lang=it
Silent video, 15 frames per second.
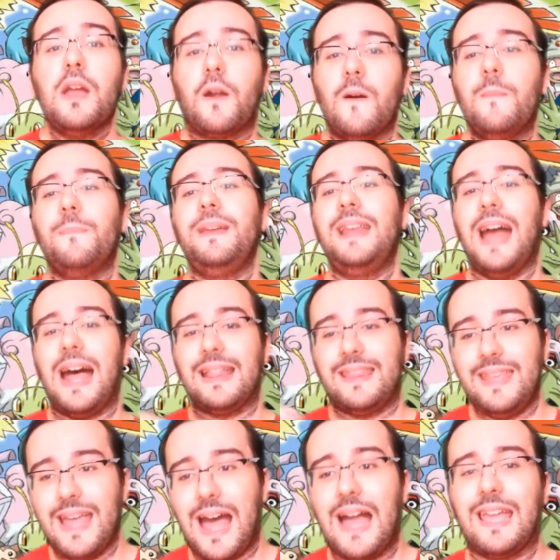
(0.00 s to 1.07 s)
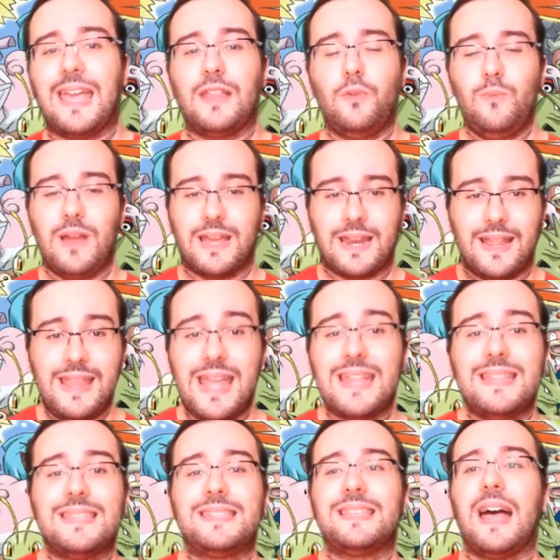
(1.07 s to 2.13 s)
combinati anche ad una
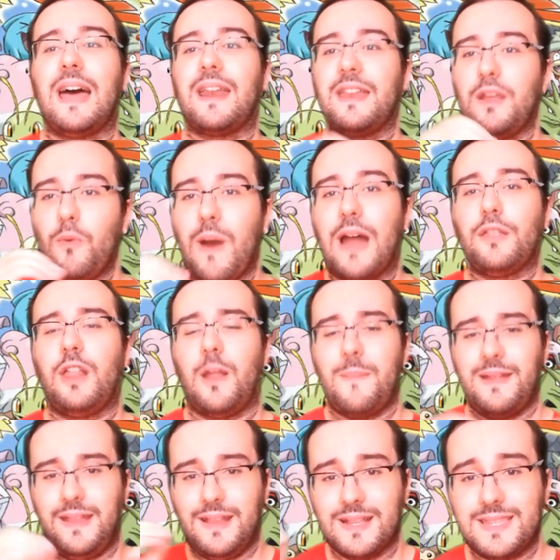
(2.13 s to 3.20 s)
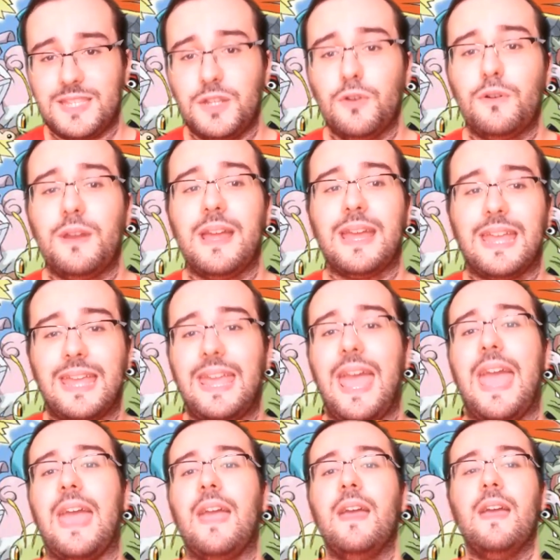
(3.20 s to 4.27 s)
credenza riguardo alla meditazione
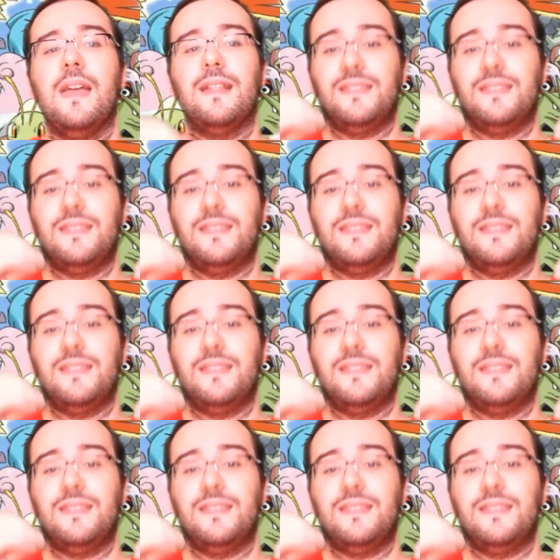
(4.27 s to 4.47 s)
che